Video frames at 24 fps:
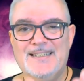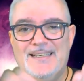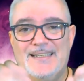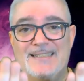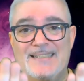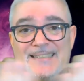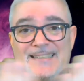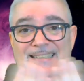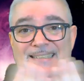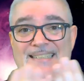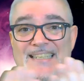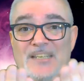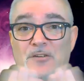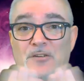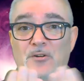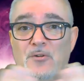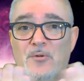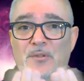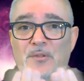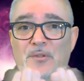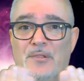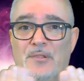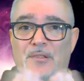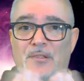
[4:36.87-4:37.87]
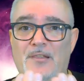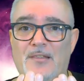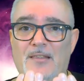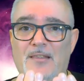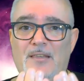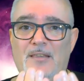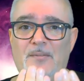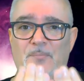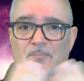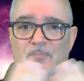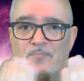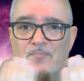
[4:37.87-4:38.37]
Si no
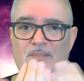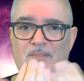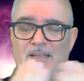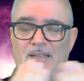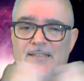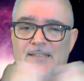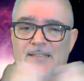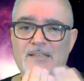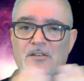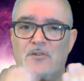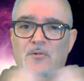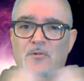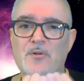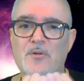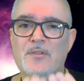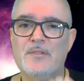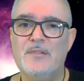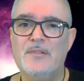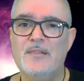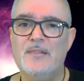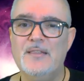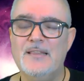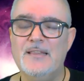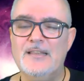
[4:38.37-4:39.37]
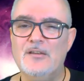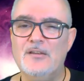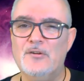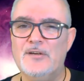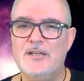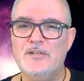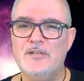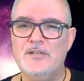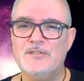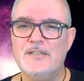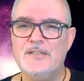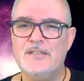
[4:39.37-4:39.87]
coincide, si no coincide lo
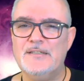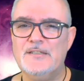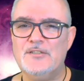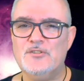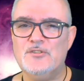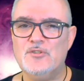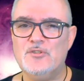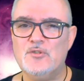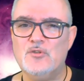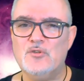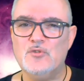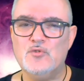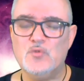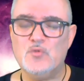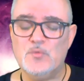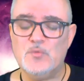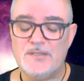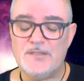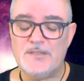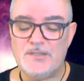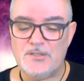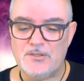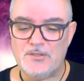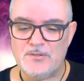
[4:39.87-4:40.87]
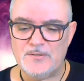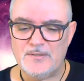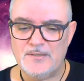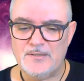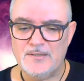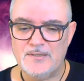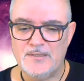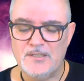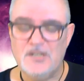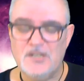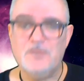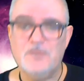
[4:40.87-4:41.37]
que ellos han dicho con tu visión,
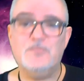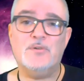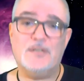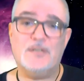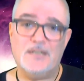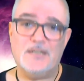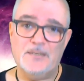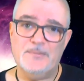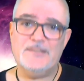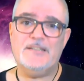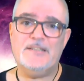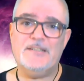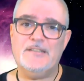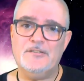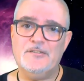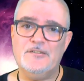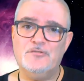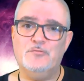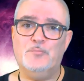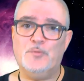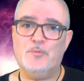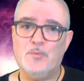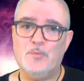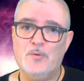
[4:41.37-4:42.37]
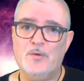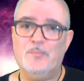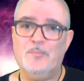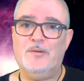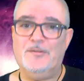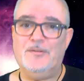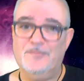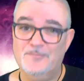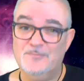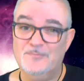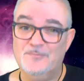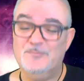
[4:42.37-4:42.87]
pues realmente tienes un
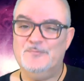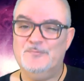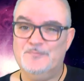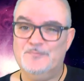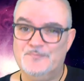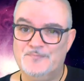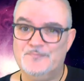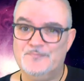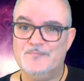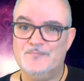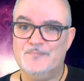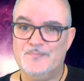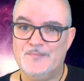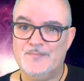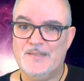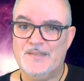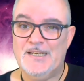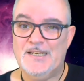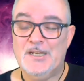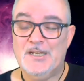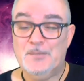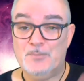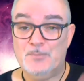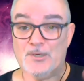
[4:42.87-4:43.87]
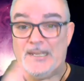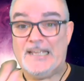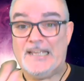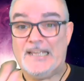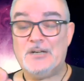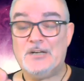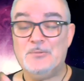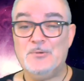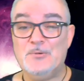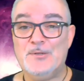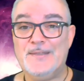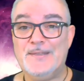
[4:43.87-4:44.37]
problema. Porque
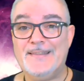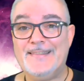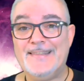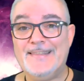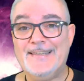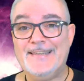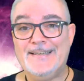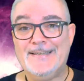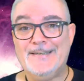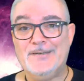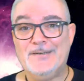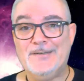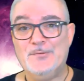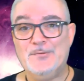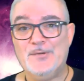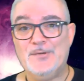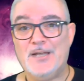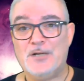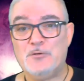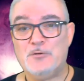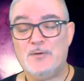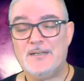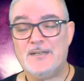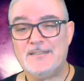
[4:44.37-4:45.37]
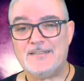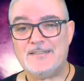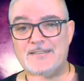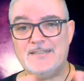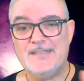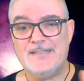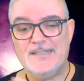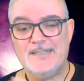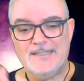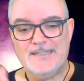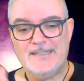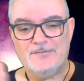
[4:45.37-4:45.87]
como decía una coach,
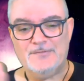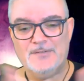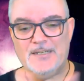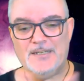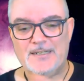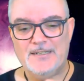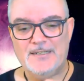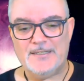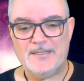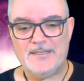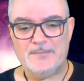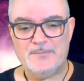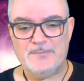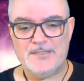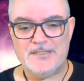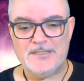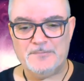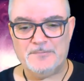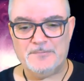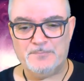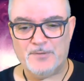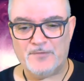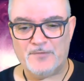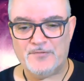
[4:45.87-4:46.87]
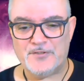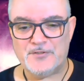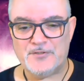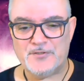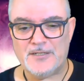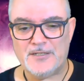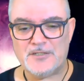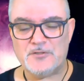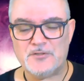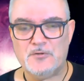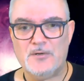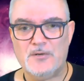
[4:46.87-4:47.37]
una de mis
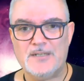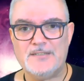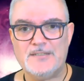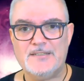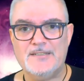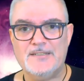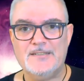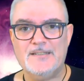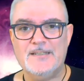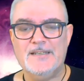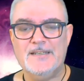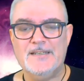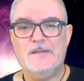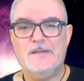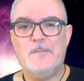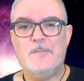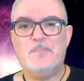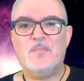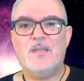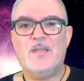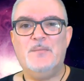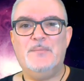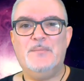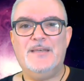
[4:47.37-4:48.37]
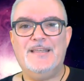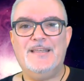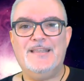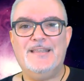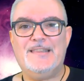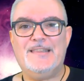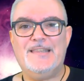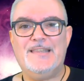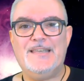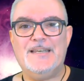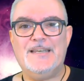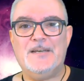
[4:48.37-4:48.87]
profesoras coaching, me
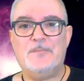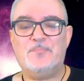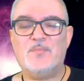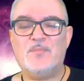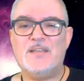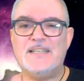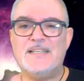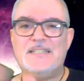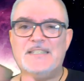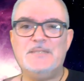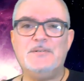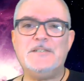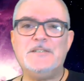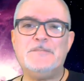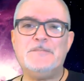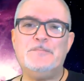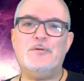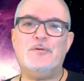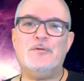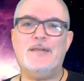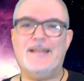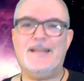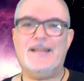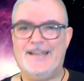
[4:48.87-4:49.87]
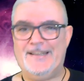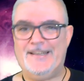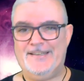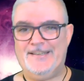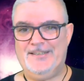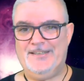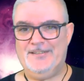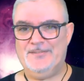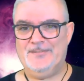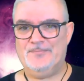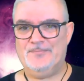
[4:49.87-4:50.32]
decía, si vas por la calle